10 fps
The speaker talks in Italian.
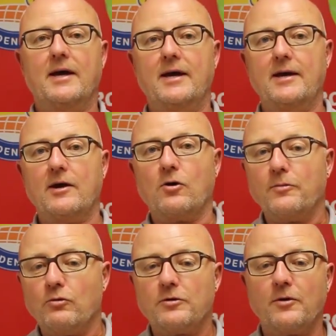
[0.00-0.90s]
e
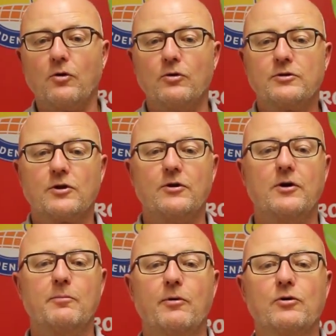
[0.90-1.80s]
come ultimo incontro
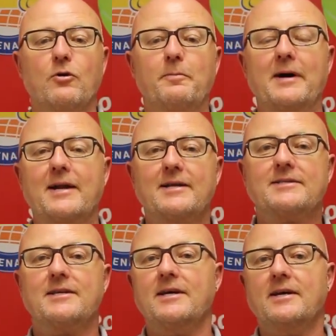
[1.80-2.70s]
Borgo
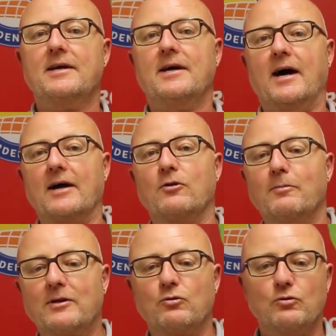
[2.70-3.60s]
Perez hanno
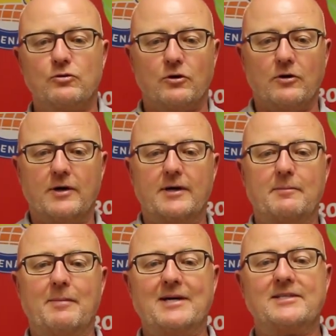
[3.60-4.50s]
battuto eh,
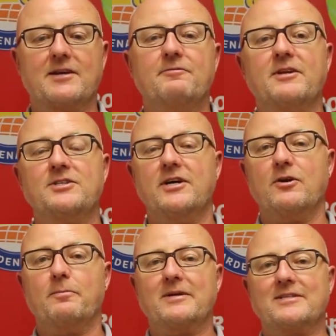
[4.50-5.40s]
Basic
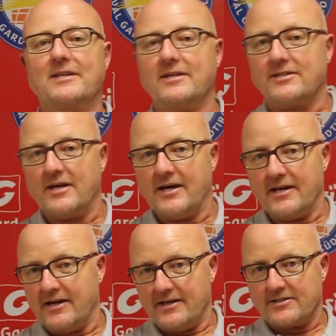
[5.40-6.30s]
Frigerio per 7-6
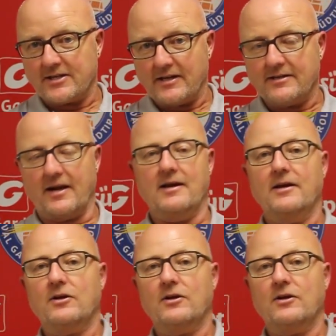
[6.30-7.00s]
e 6-3.